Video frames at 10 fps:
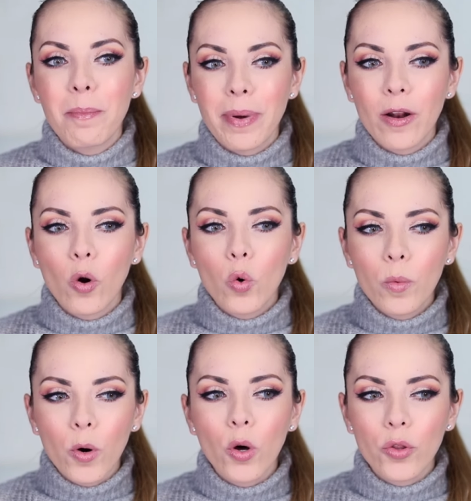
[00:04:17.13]
pero
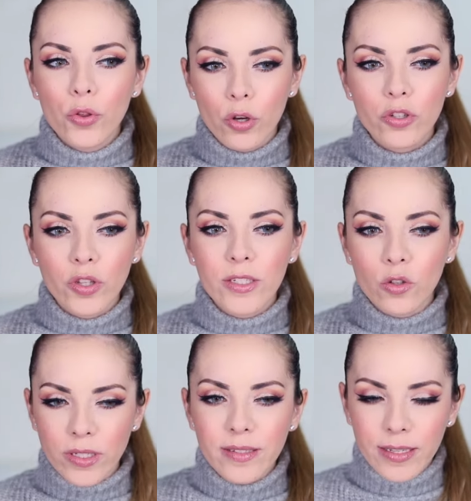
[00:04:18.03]
hubo dos o tres
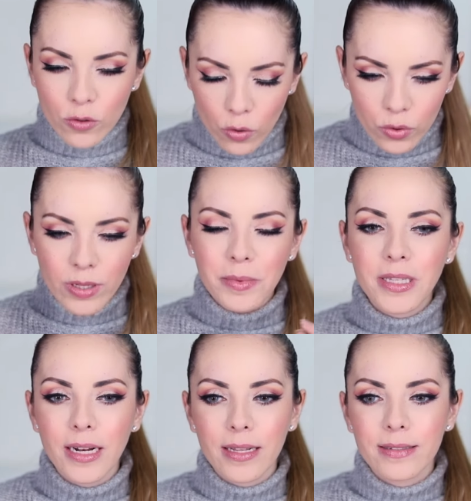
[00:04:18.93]
cosas que son
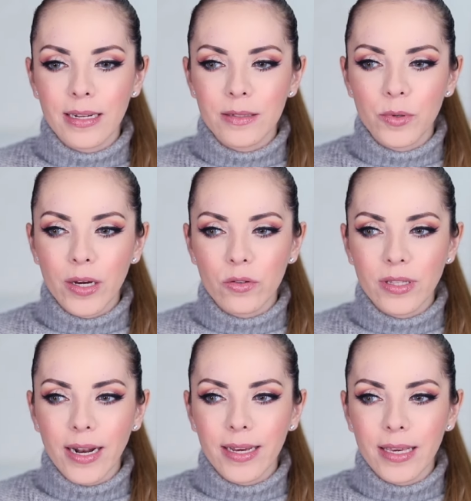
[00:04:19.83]
justamente las que les voy a
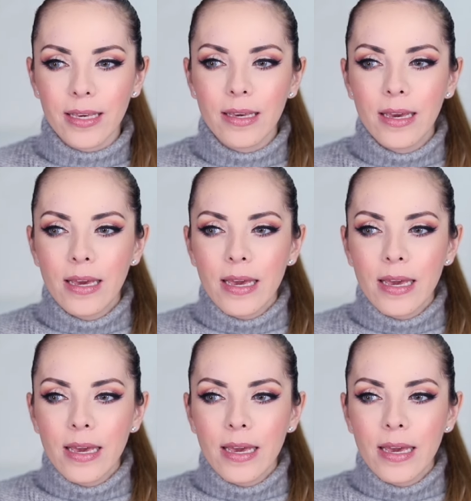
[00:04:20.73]
contar aquí,